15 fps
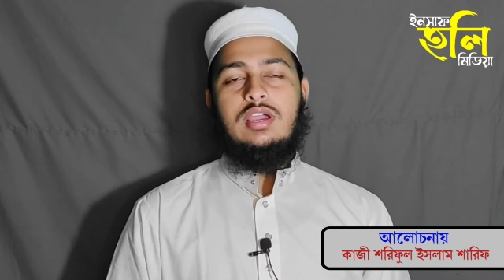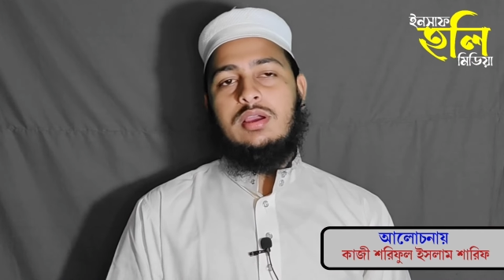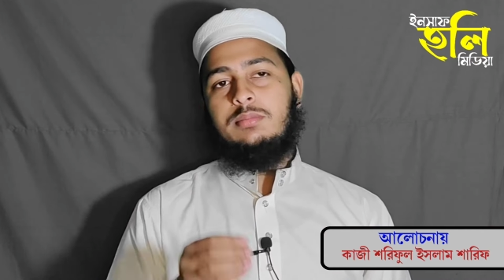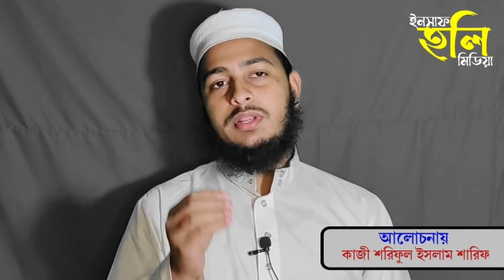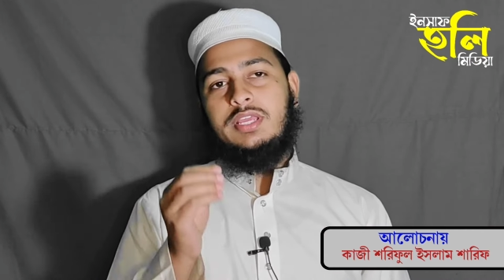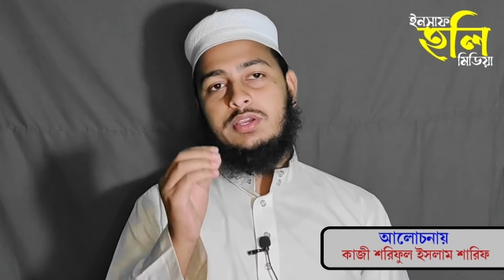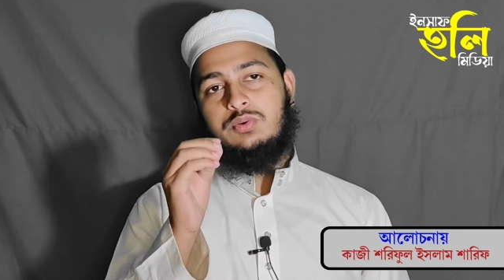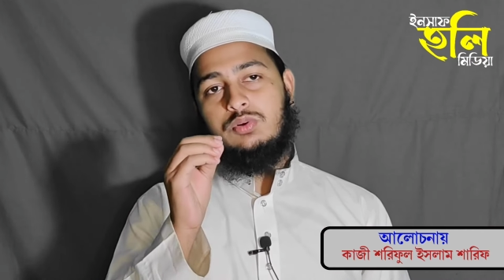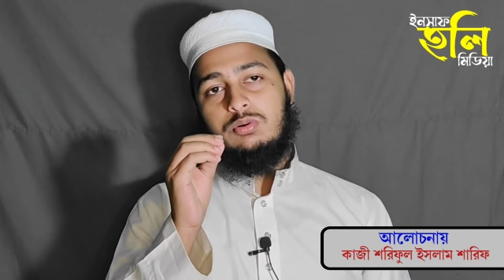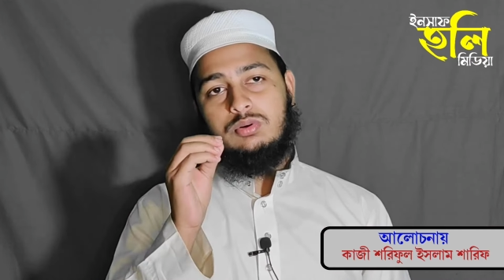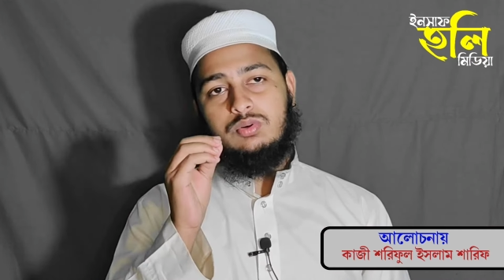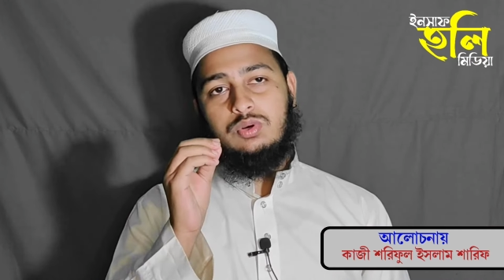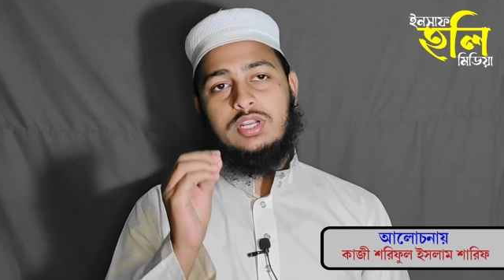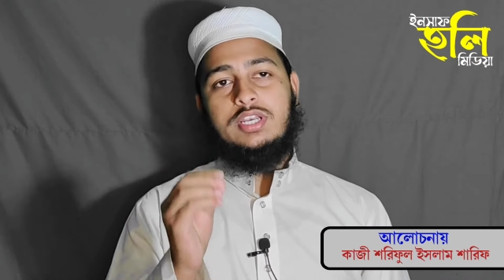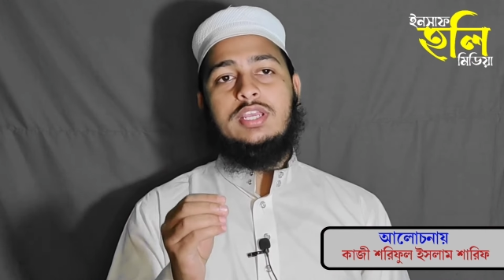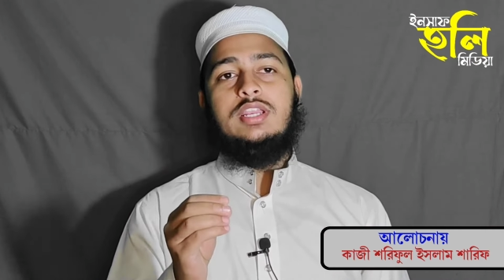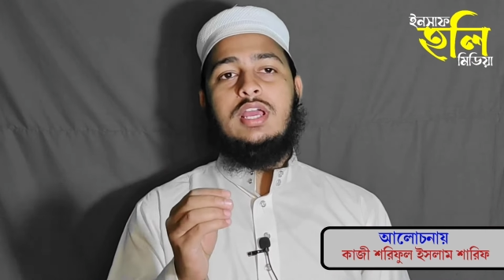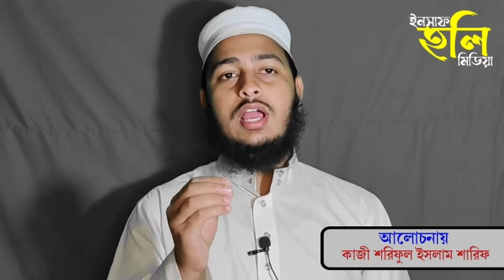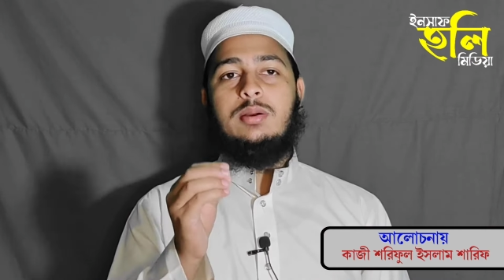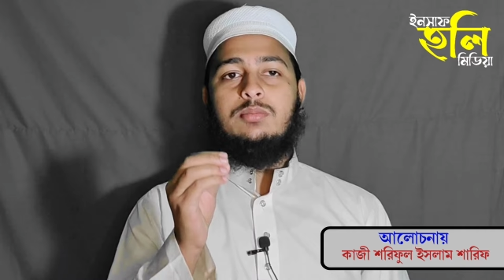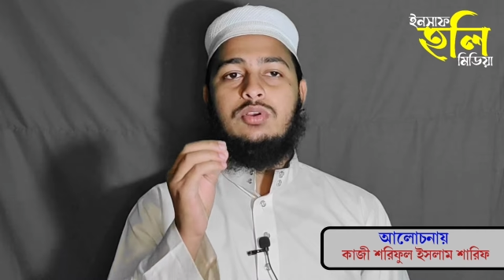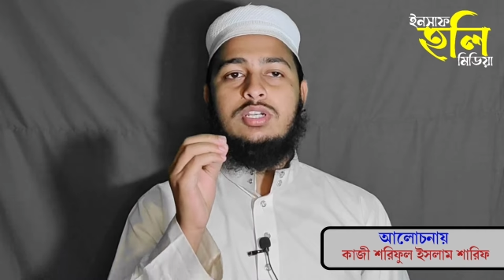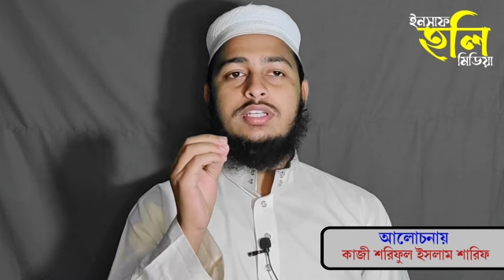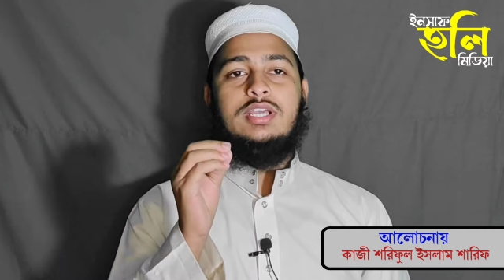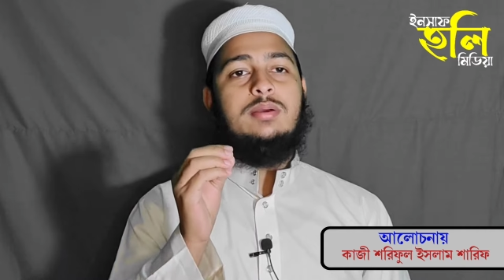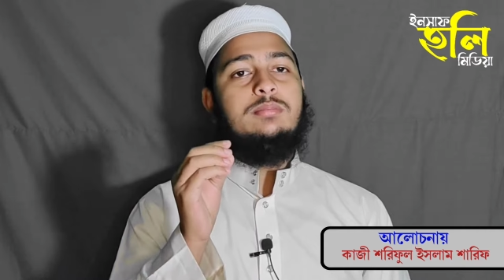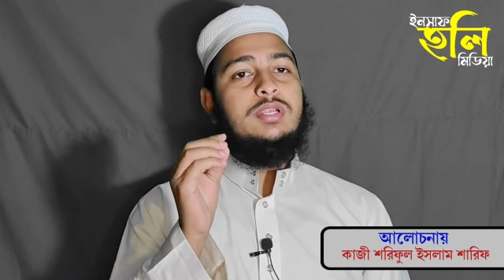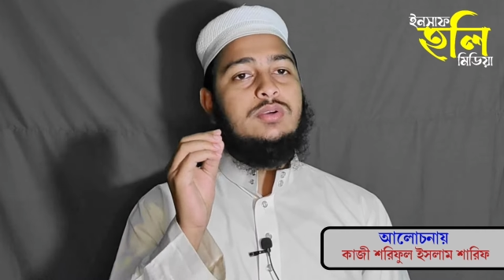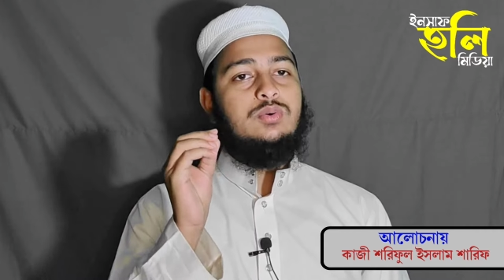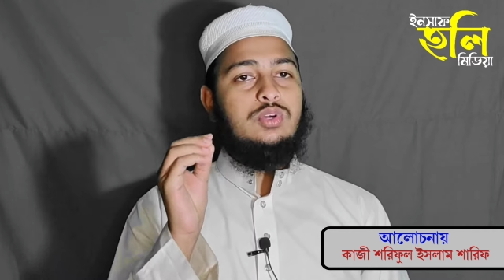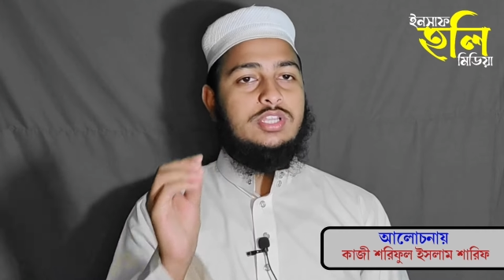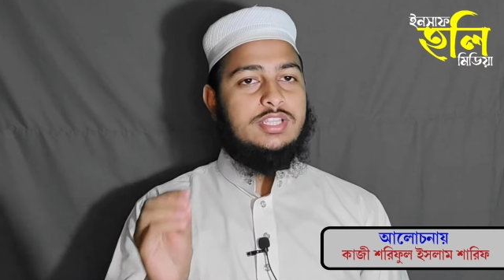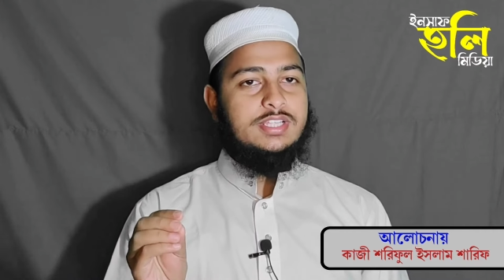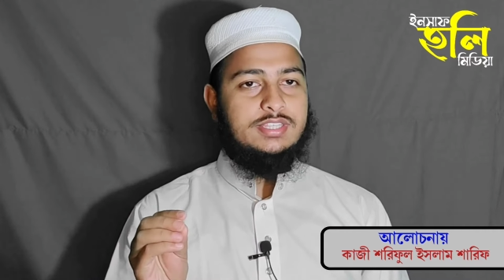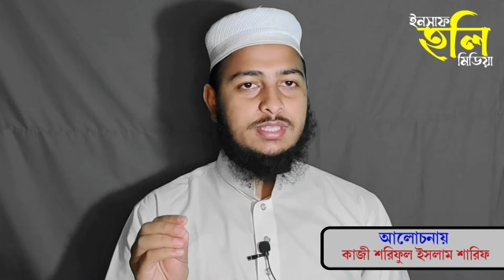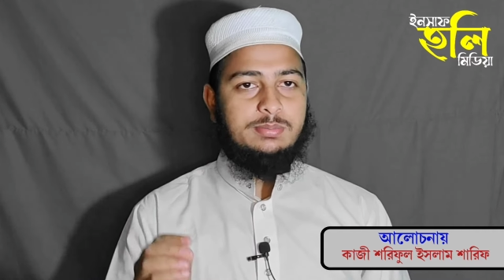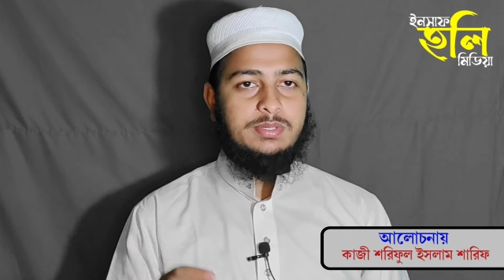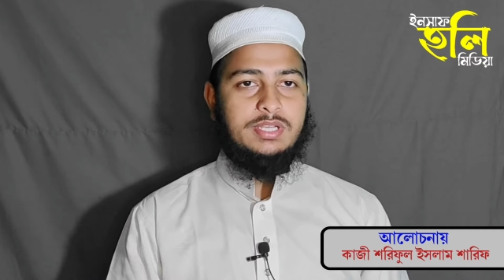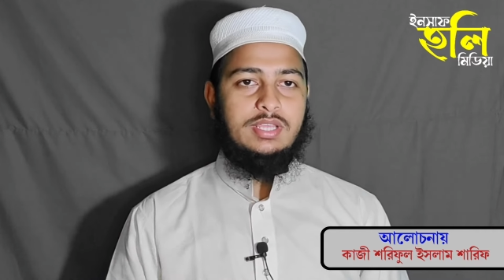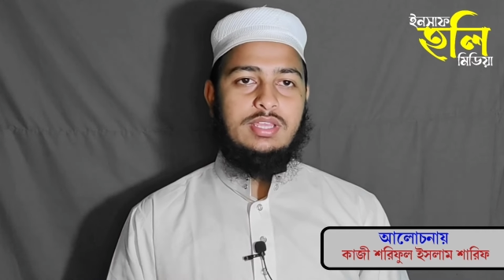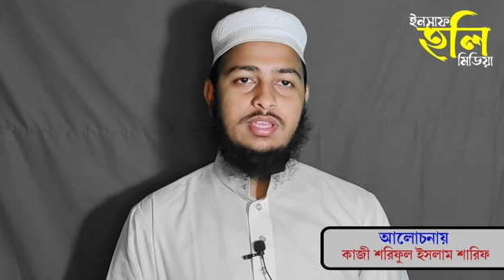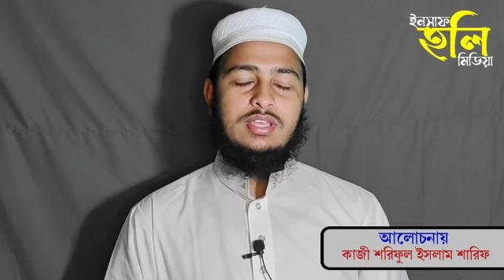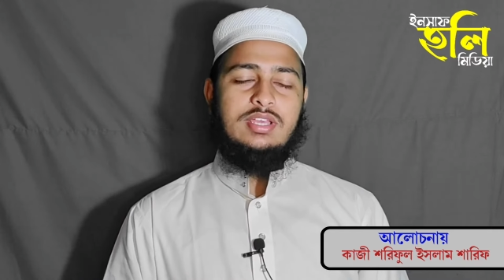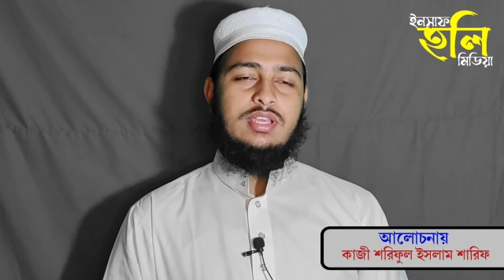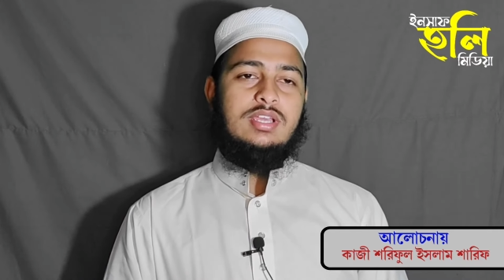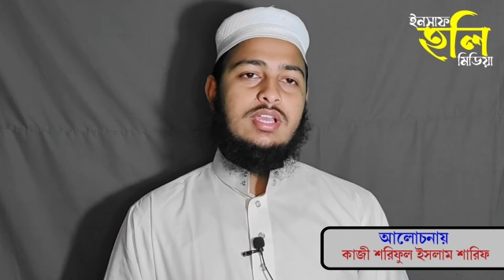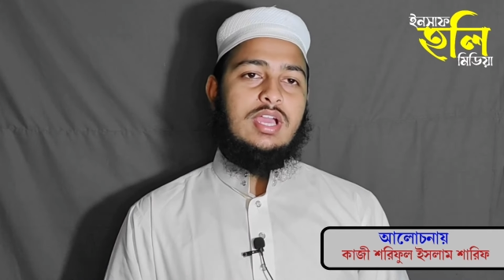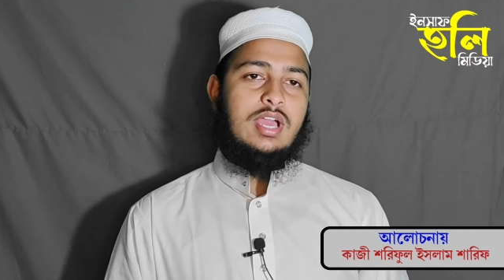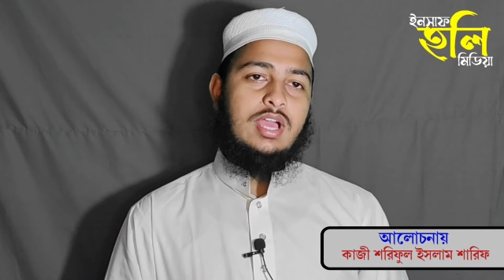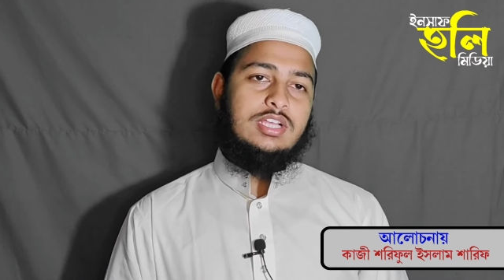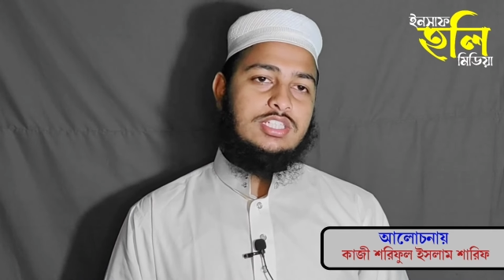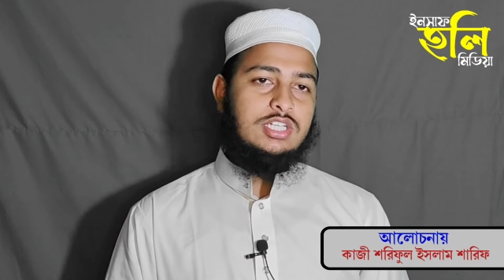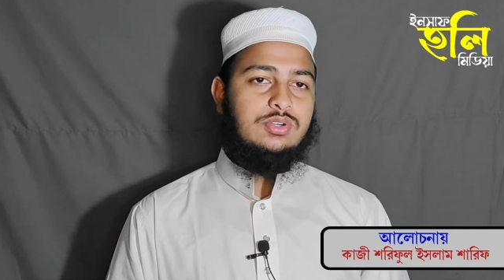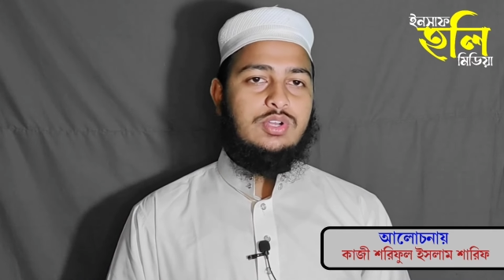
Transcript: আমরা এই কোরআনের আমলটা আমরা করে দেখতে পারি আশা